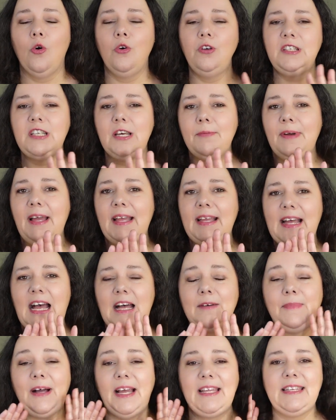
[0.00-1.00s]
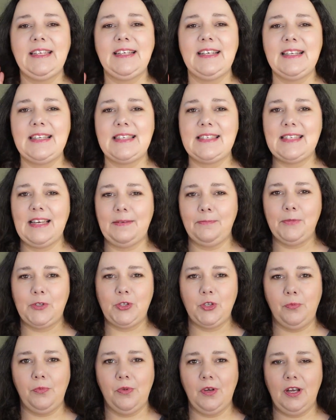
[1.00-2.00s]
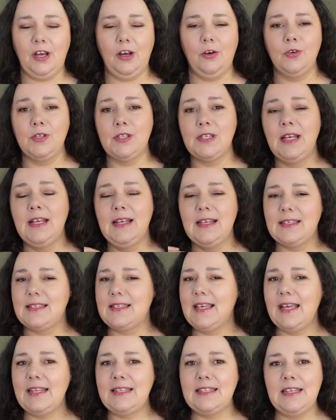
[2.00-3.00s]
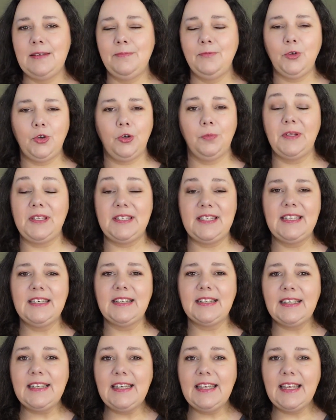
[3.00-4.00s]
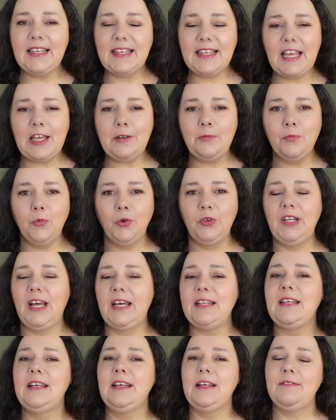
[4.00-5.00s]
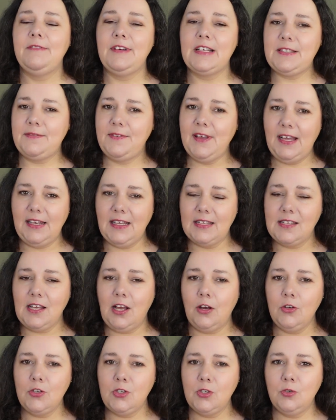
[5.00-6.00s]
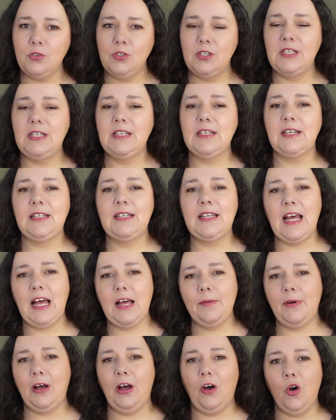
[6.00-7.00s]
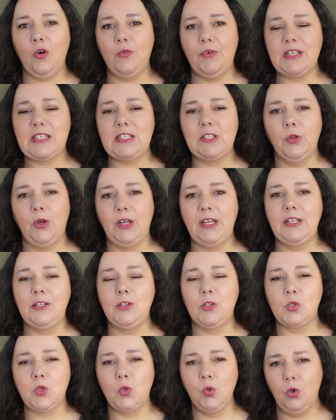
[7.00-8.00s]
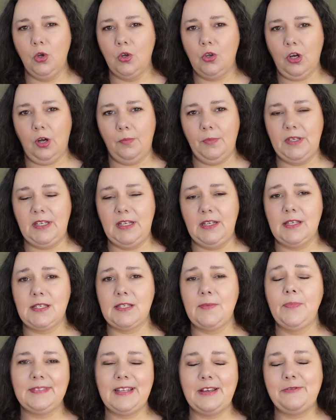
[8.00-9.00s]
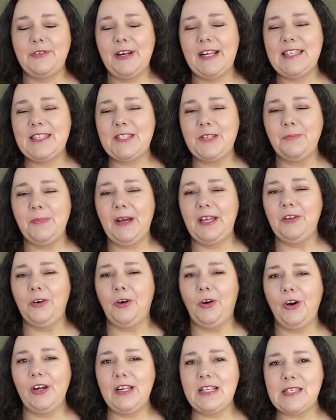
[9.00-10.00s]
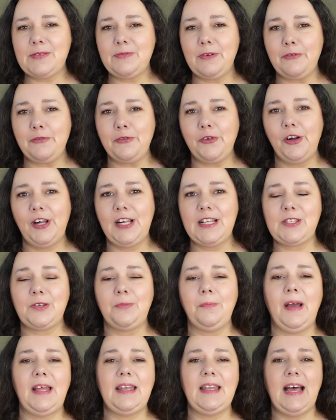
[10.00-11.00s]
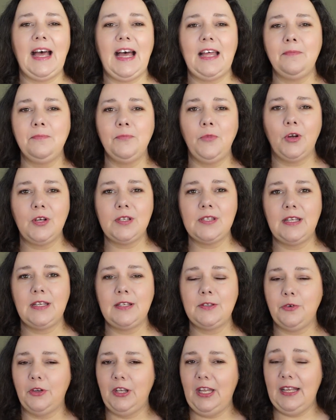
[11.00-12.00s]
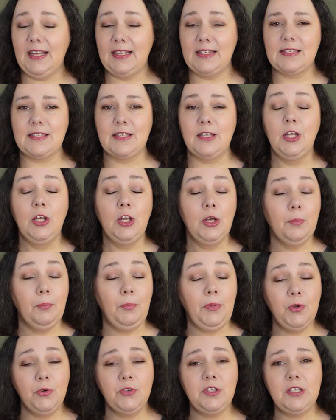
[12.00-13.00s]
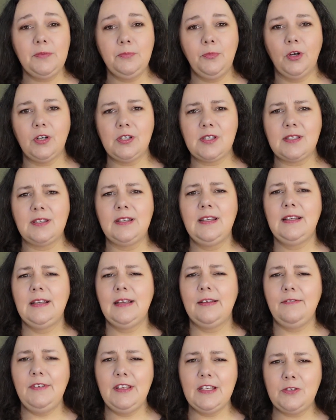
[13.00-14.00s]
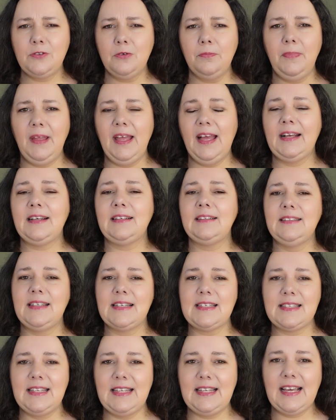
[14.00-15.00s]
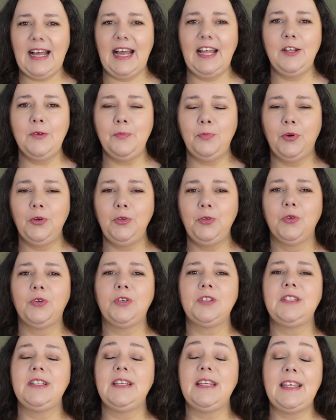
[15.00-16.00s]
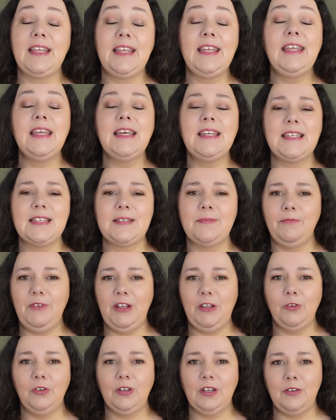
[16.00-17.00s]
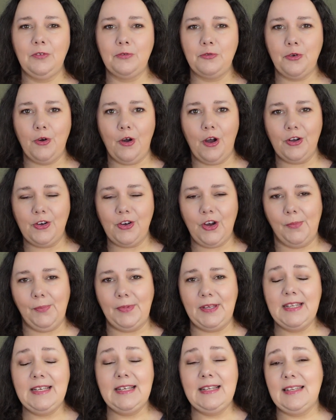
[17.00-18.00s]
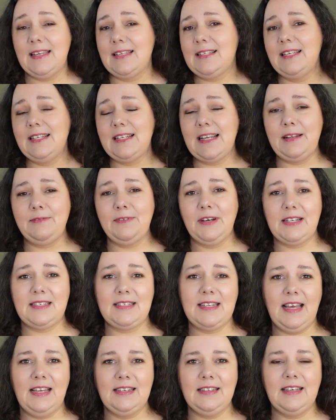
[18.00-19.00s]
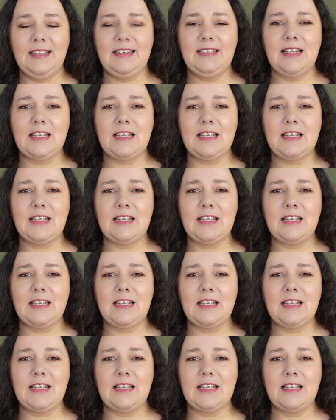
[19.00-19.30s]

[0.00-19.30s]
und dabei kam eine Gesamtsumme raus. Seitdem dokumentiere ich jeden Monat, was wir alles aussortieren, aber auch was neu hinzugekommen ist. Falls du meine Holz verfolgst und meine Unboxings von den ganzen Beautyboxen wirst du merken, dass nicht alle Produkte hier in diesem Video drin vorkommen. Das liegt einfach daran,